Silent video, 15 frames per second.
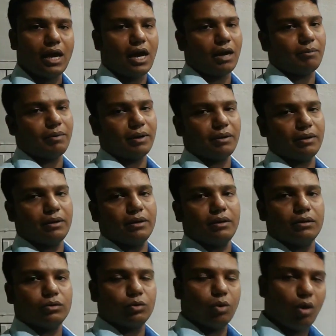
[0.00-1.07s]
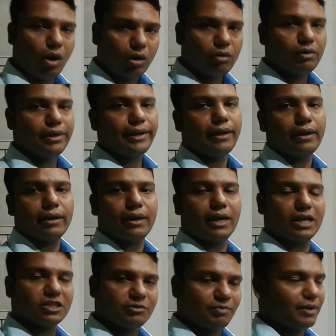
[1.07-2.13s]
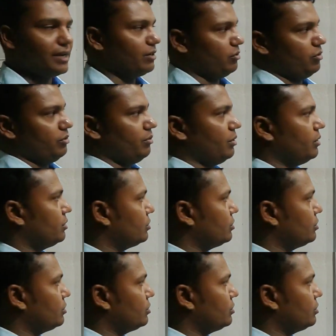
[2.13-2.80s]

একবারে থরলি এক্সপ্লেন করব